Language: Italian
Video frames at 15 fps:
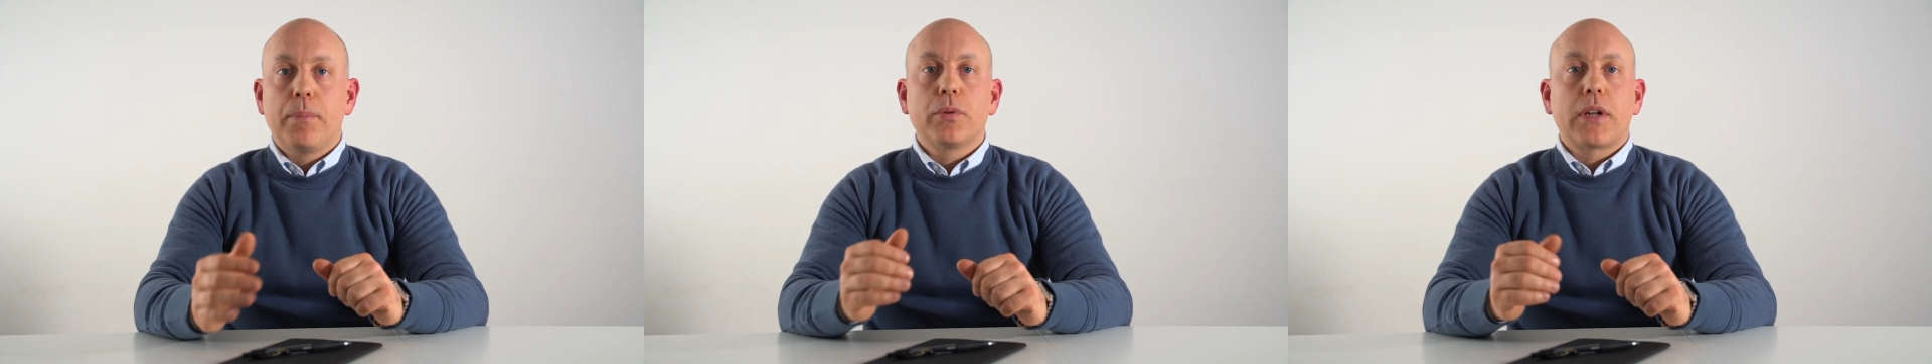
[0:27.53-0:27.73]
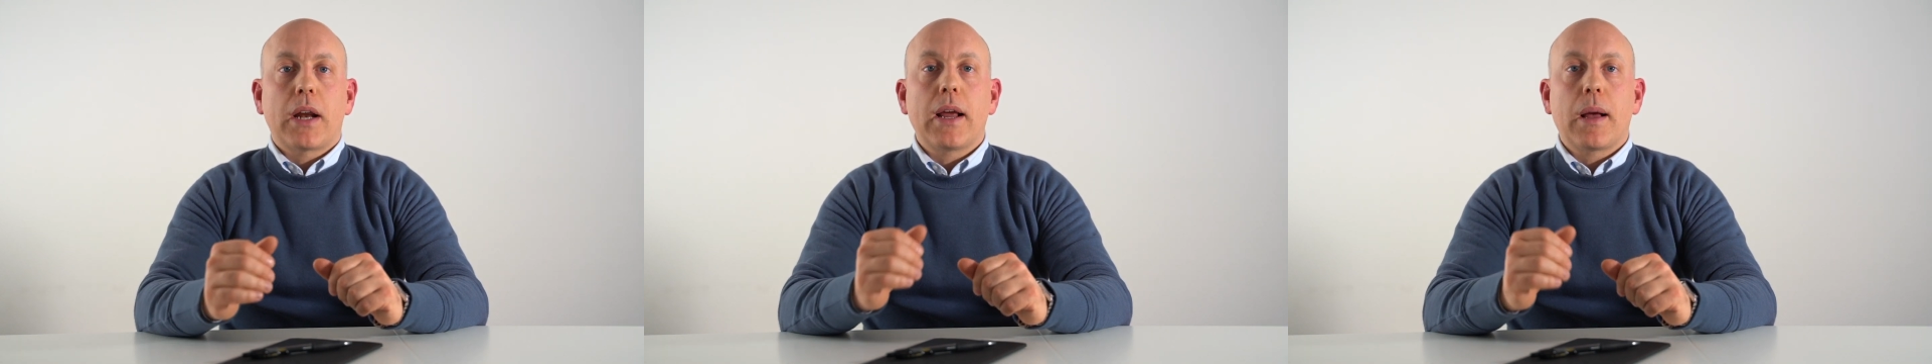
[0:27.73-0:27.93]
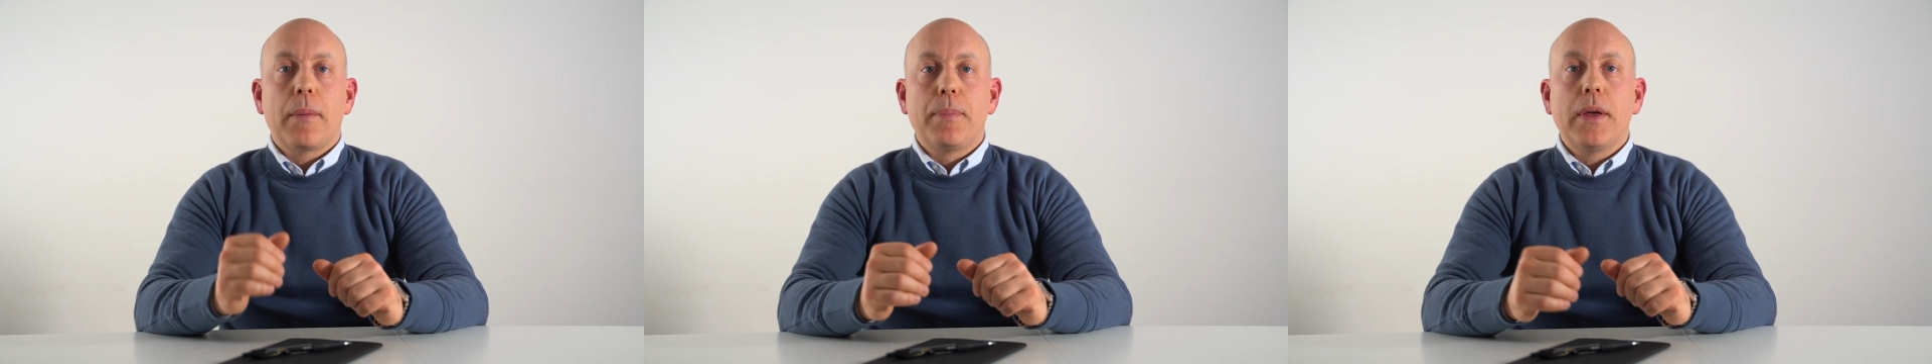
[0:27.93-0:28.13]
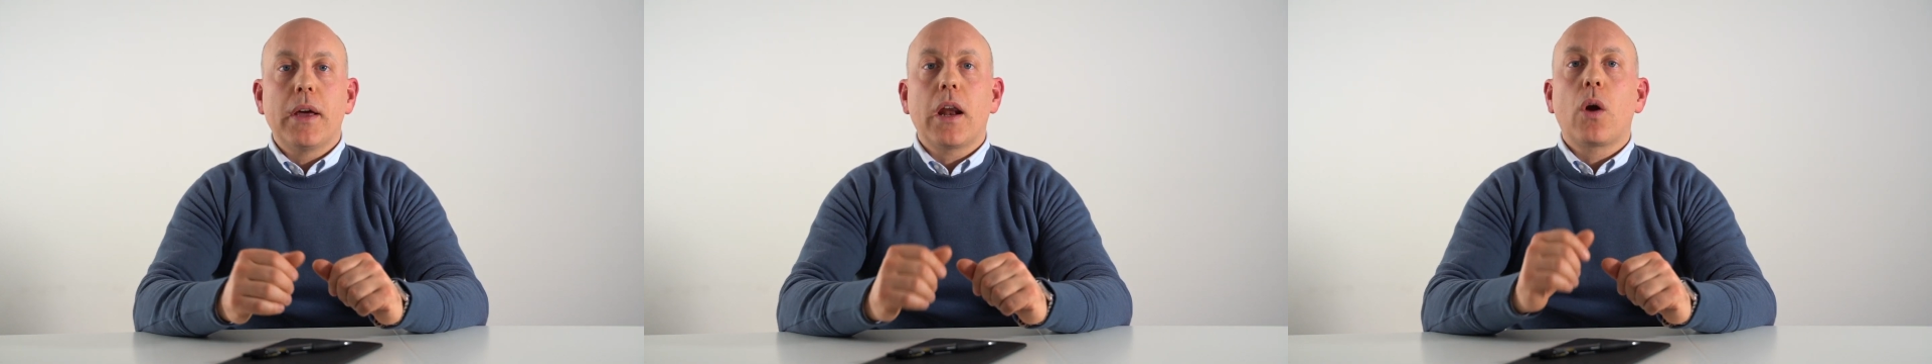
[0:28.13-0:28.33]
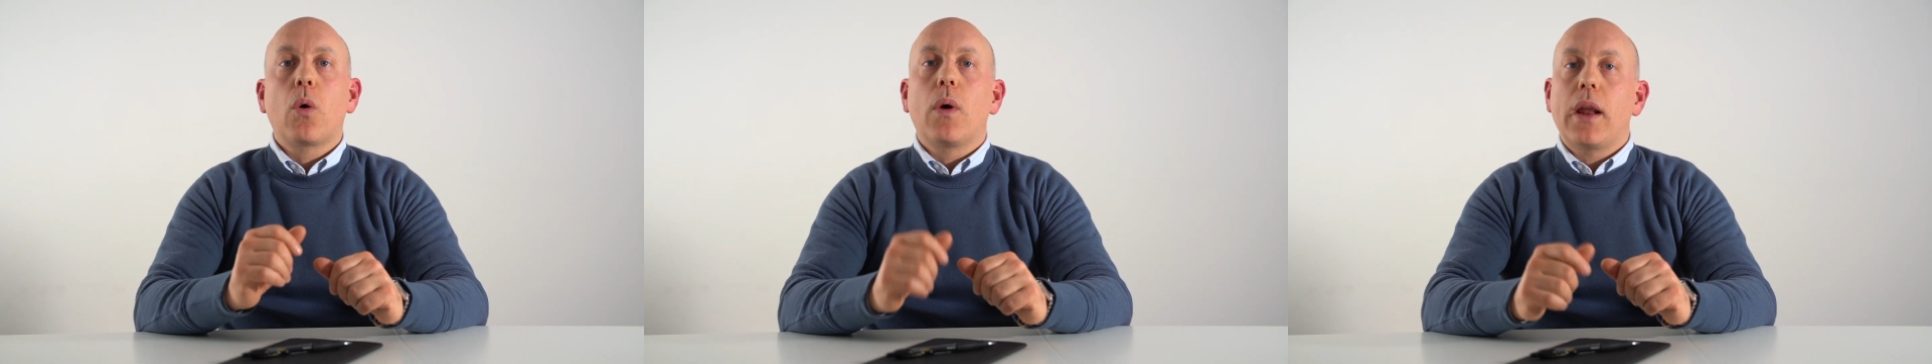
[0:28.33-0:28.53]
potrai
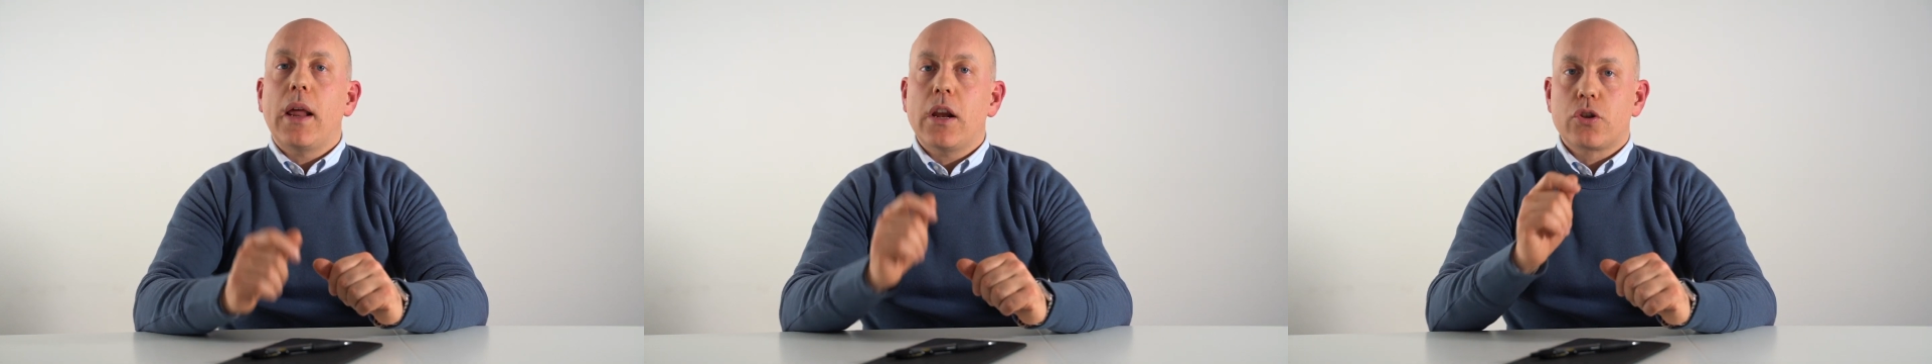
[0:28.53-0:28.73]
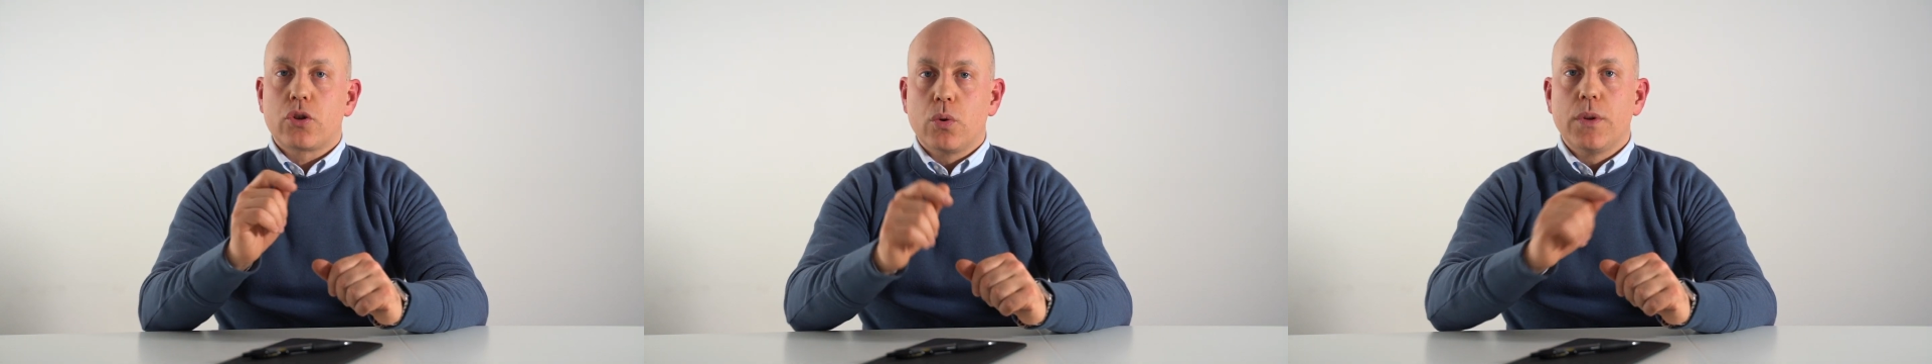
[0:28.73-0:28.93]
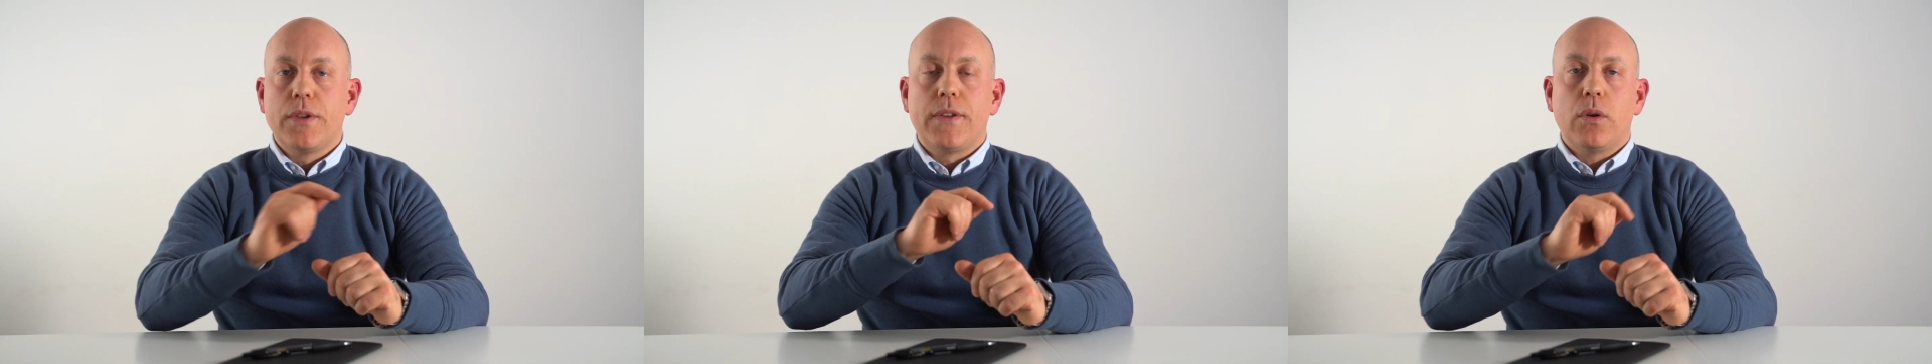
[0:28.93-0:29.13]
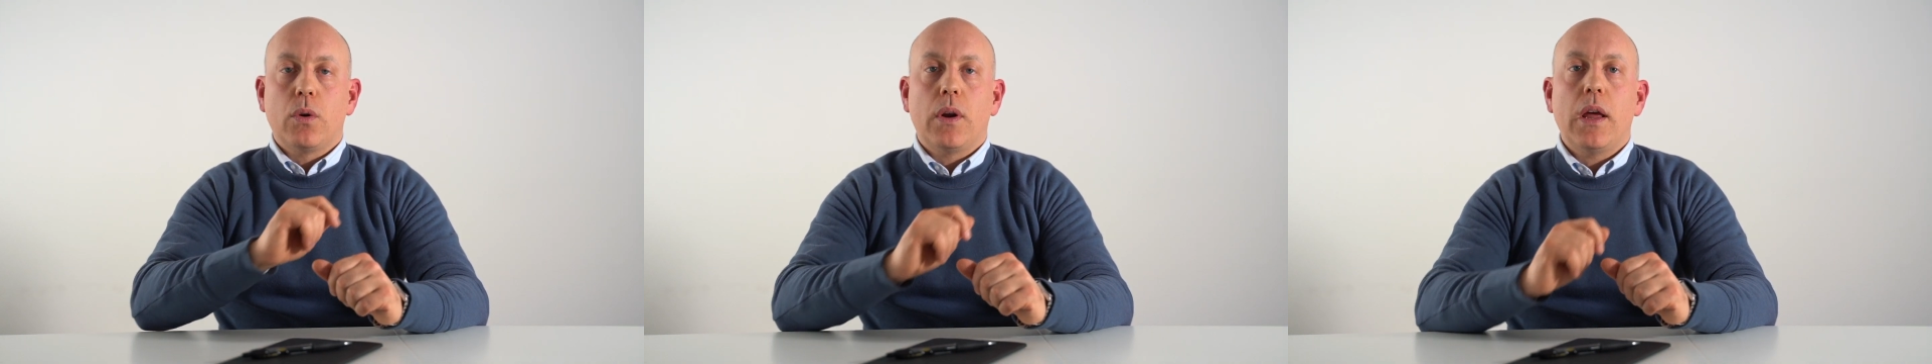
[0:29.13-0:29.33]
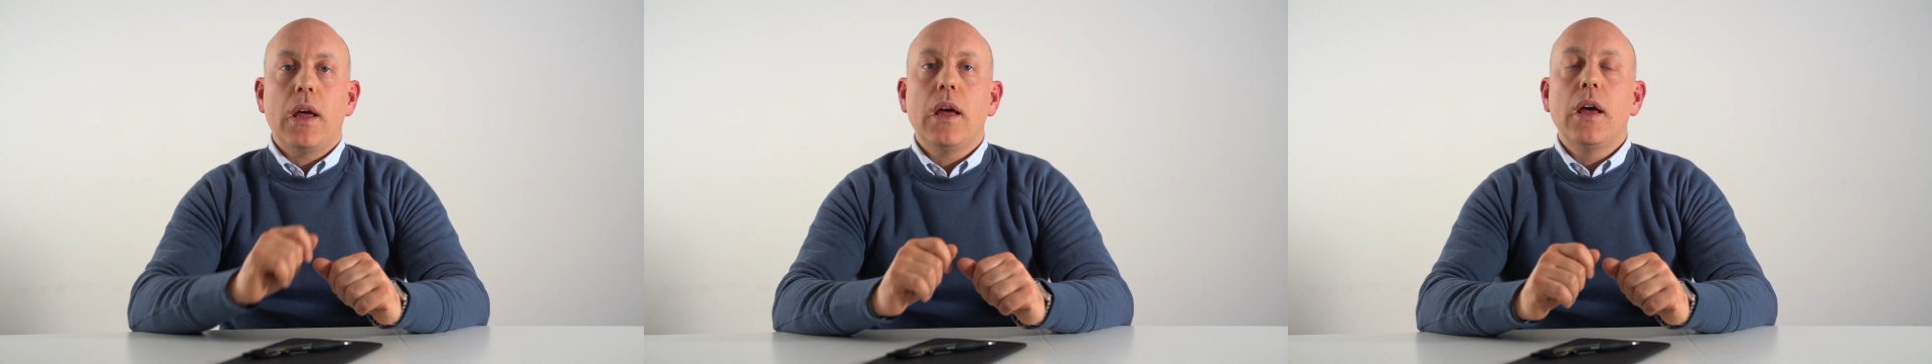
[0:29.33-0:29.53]
capire qual è la
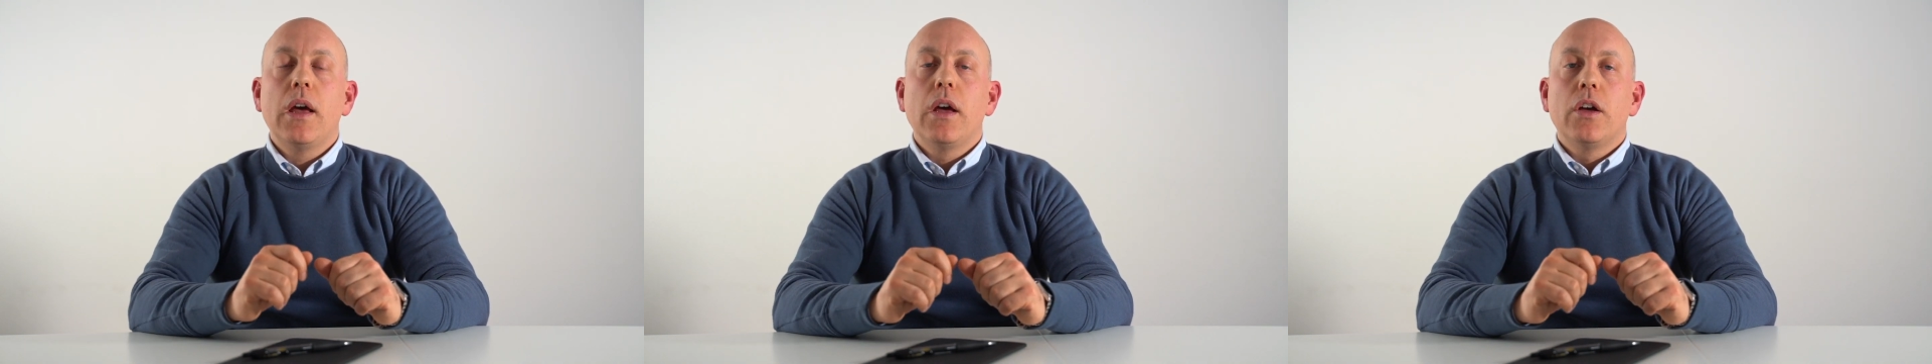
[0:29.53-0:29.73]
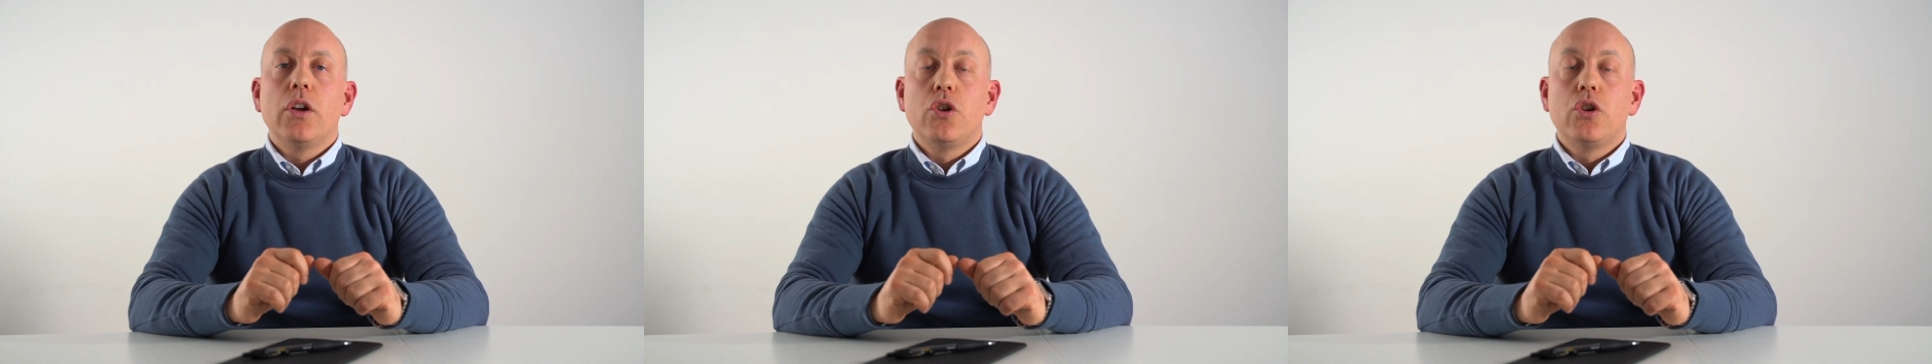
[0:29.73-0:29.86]
soluzione